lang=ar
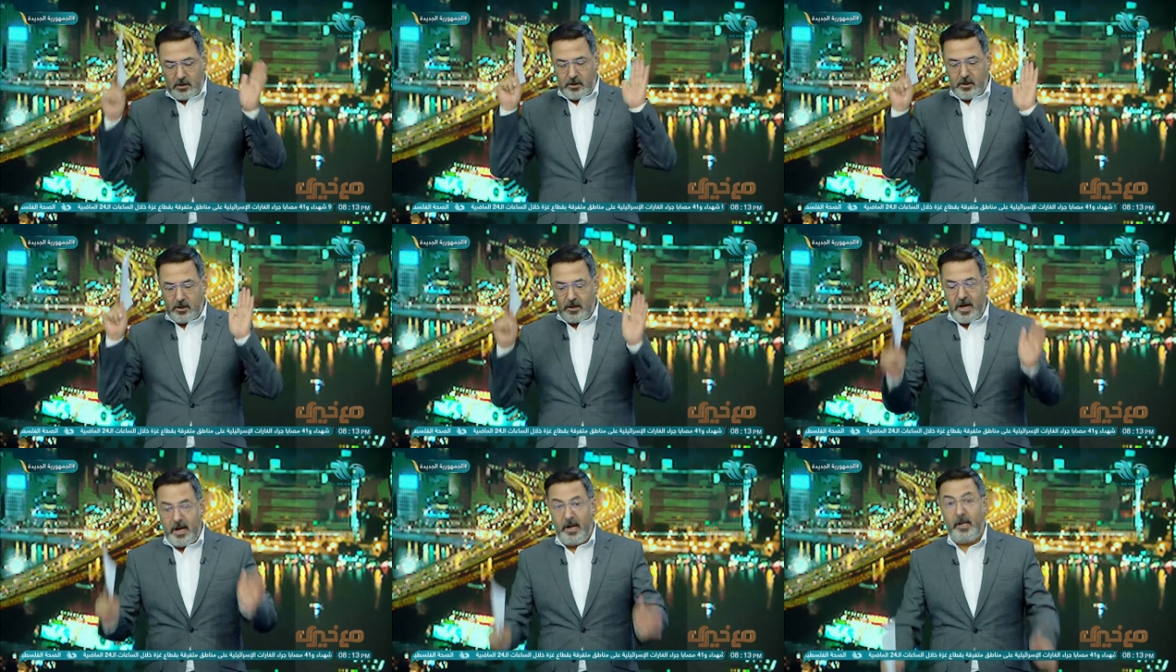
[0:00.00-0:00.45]

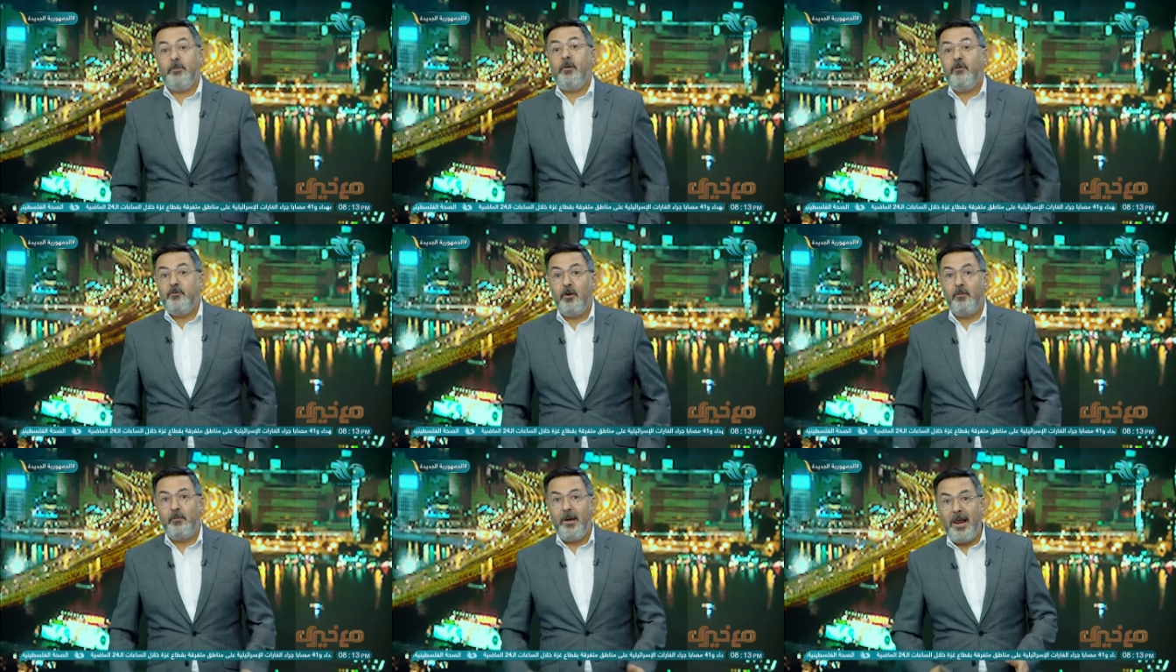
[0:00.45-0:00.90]
اللعيبة
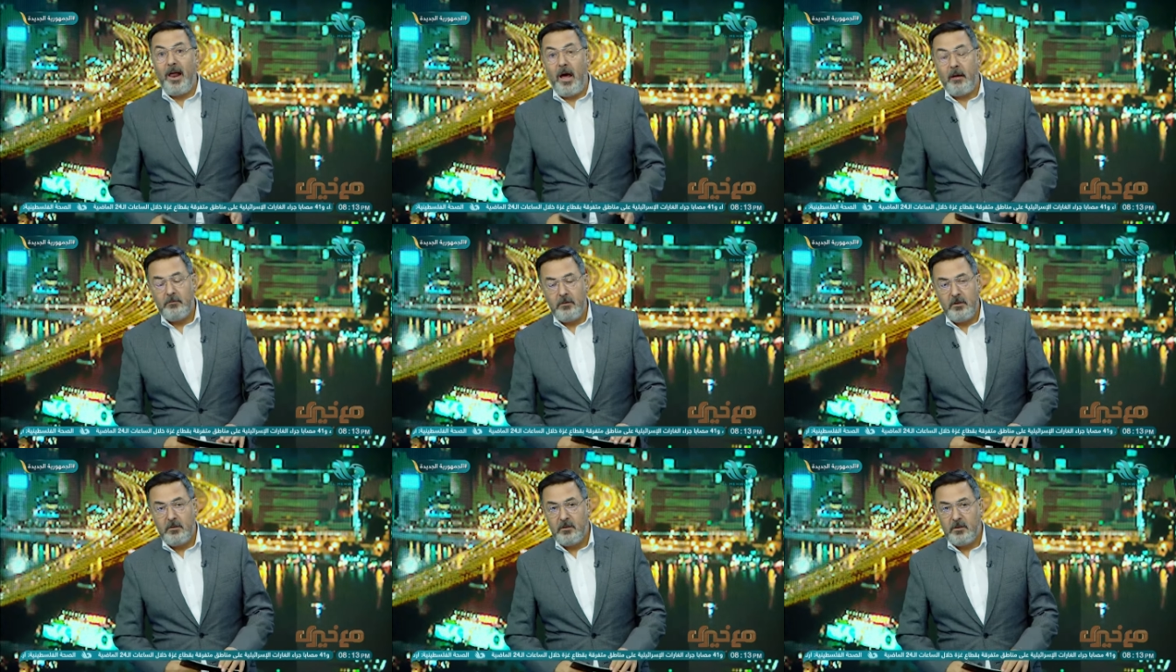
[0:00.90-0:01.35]
في الملعب
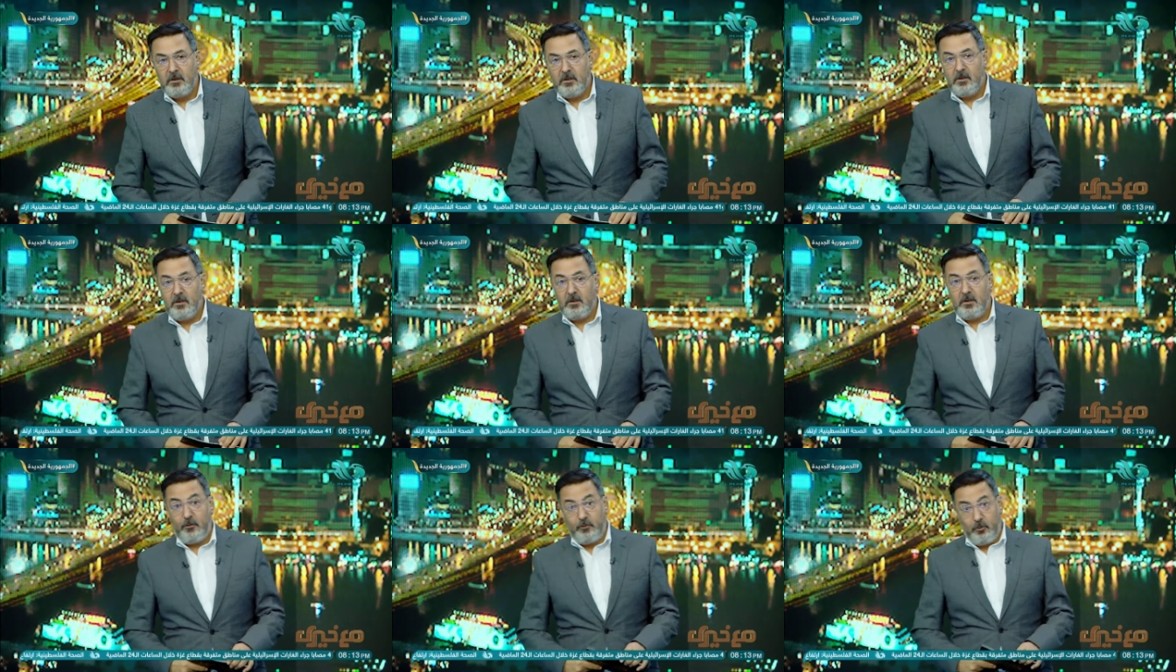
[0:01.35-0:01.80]

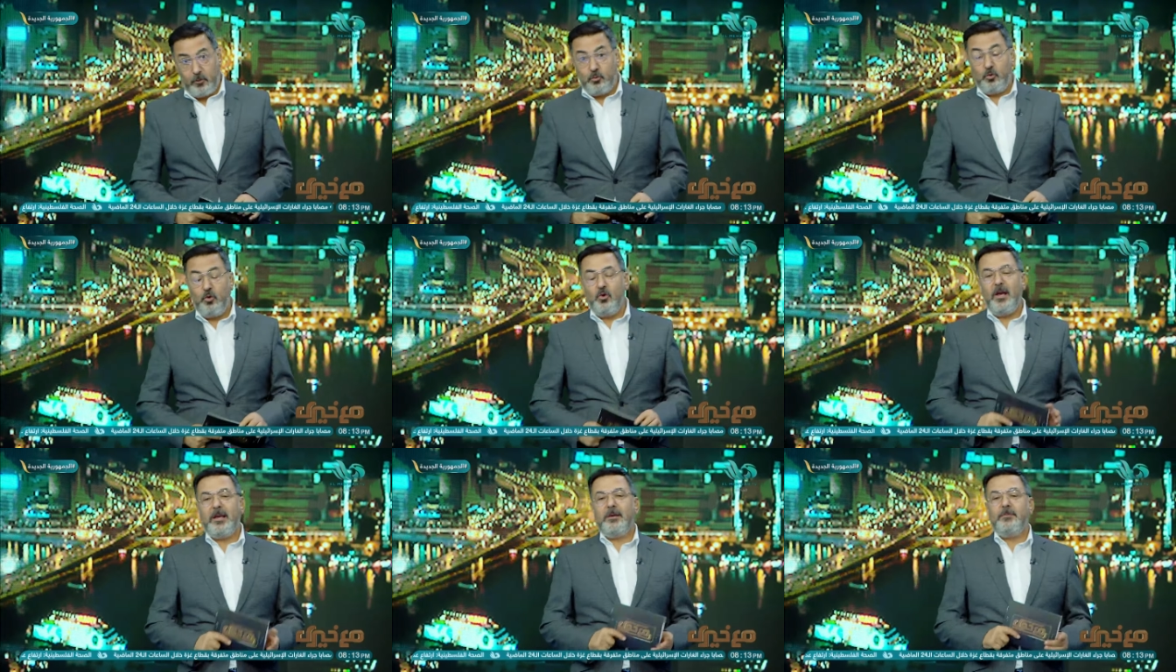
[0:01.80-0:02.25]
في
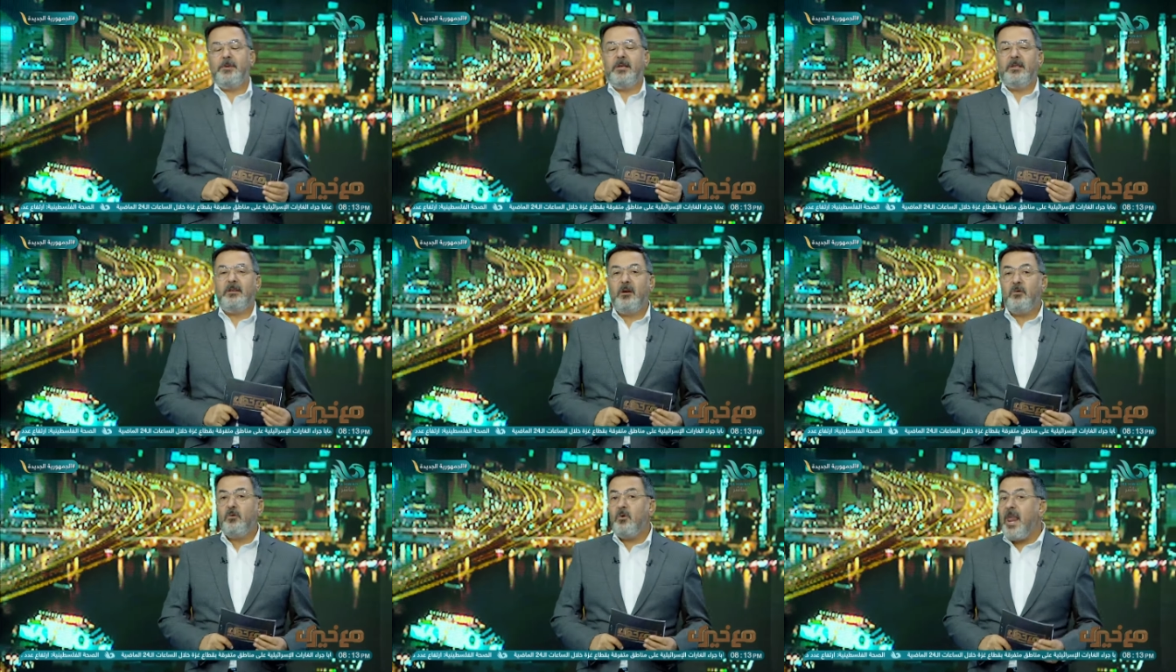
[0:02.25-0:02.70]
بطولة
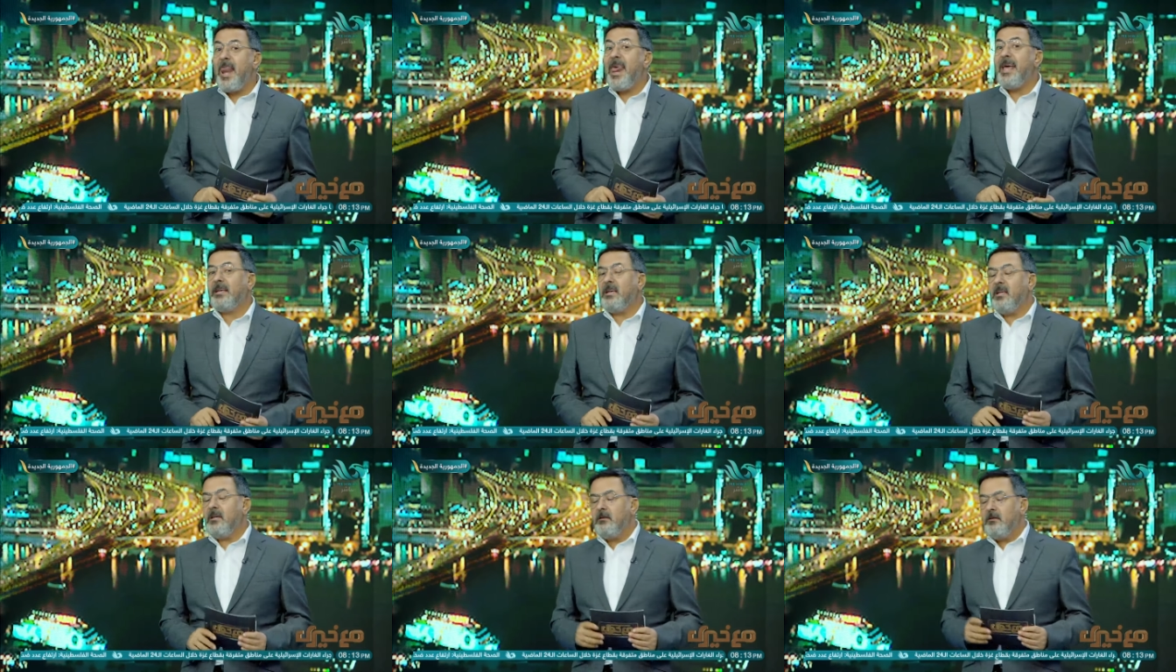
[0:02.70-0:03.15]
كبيرة
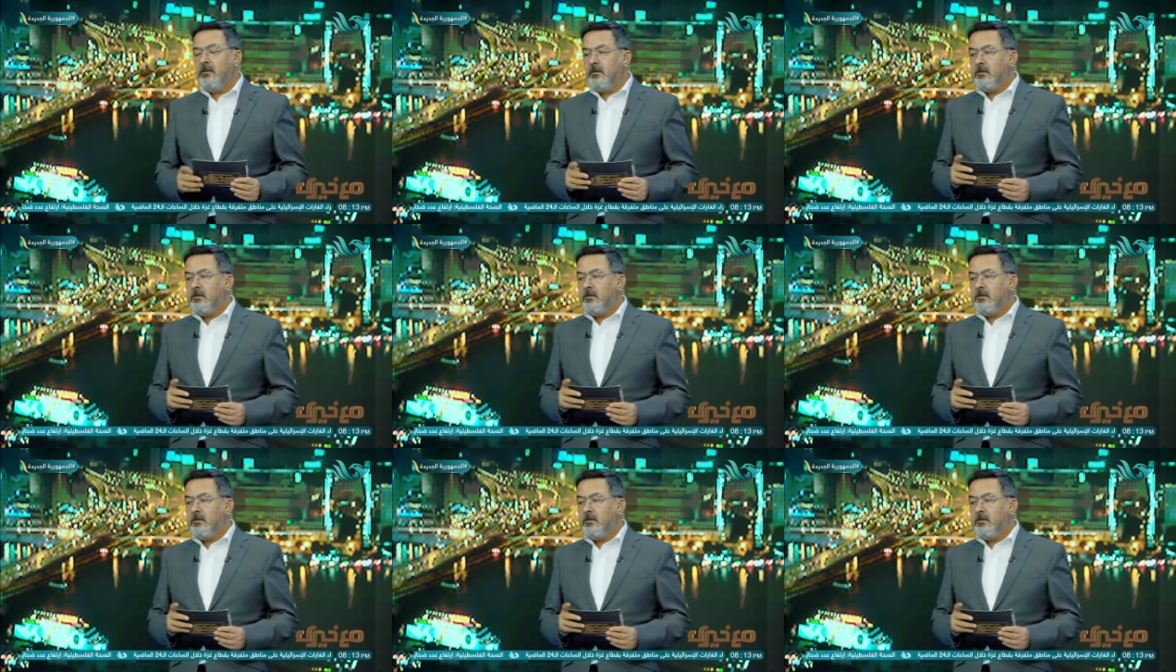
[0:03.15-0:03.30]
ولكن